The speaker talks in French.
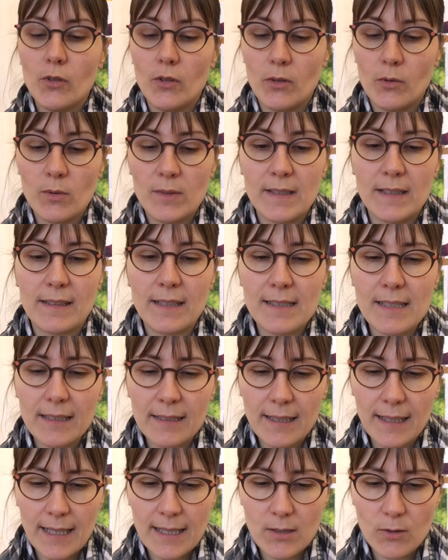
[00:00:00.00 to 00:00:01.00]
Et donc c'est très
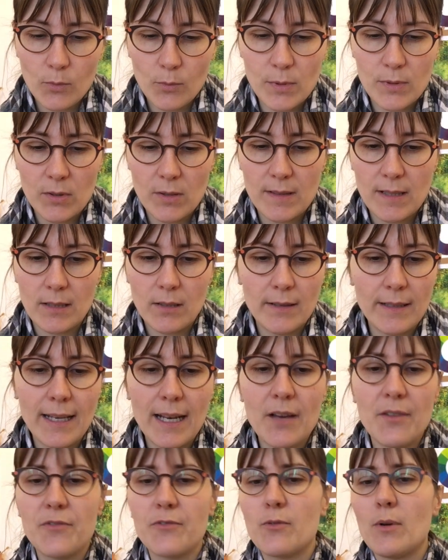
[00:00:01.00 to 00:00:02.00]
intéressant puisque ça donne à
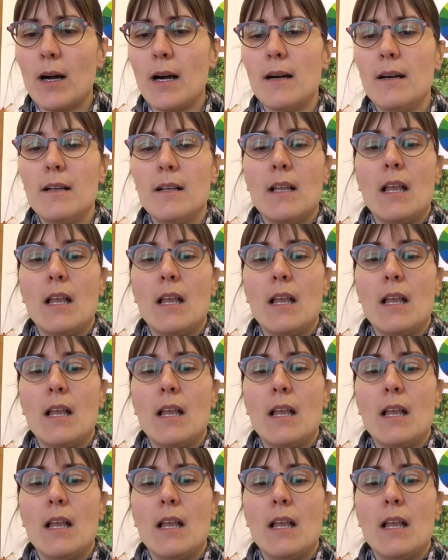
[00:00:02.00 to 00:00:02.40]
la fois